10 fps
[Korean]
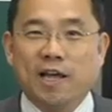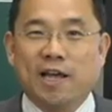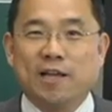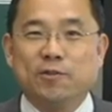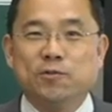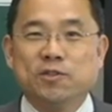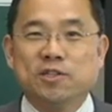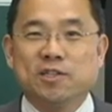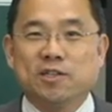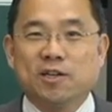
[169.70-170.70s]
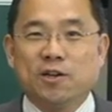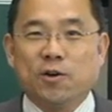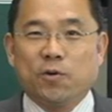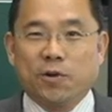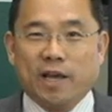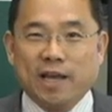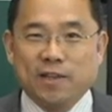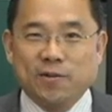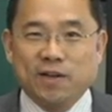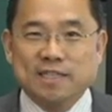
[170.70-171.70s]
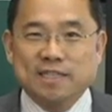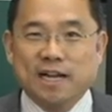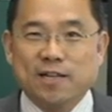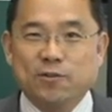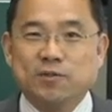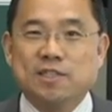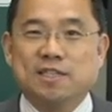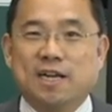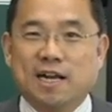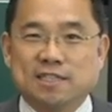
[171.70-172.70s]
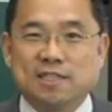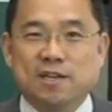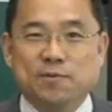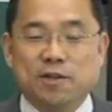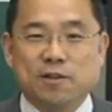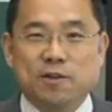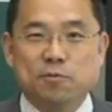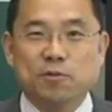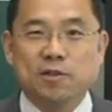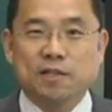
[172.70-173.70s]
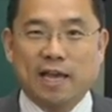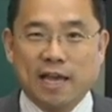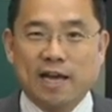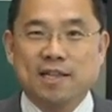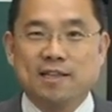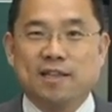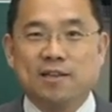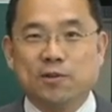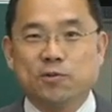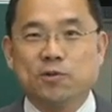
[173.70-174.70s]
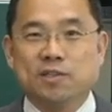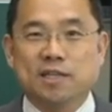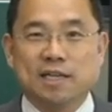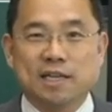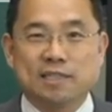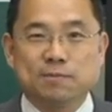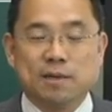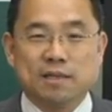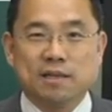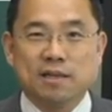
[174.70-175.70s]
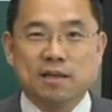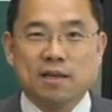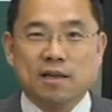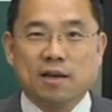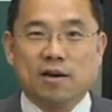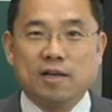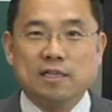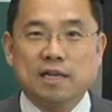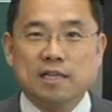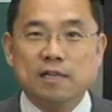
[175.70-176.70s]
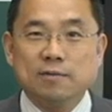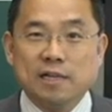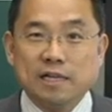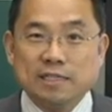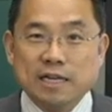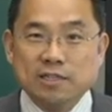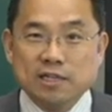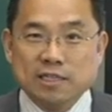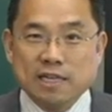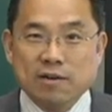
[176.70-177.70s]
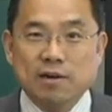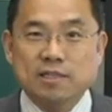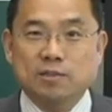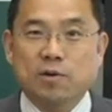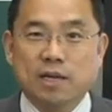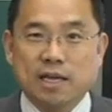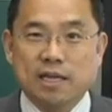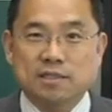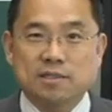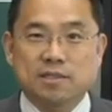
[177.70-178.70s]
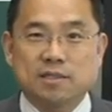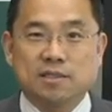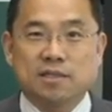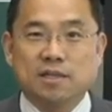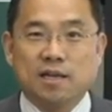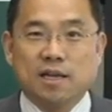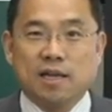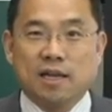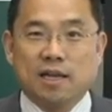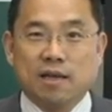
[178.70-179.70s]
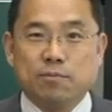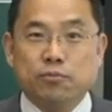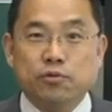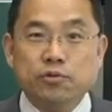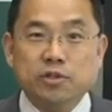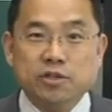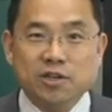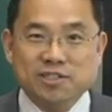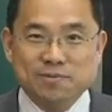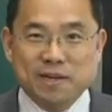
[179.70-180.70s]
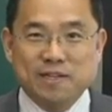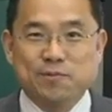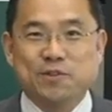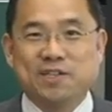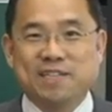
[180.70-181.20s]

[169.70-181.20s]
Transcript: 예, 눈을 오랫동안 잘 유지를 하시려면 물론 다양한 요소들이 있겠지만 어, 일단 일, 상적인 생활 습관에 있어서는 푸르른 것을 많이 보셔야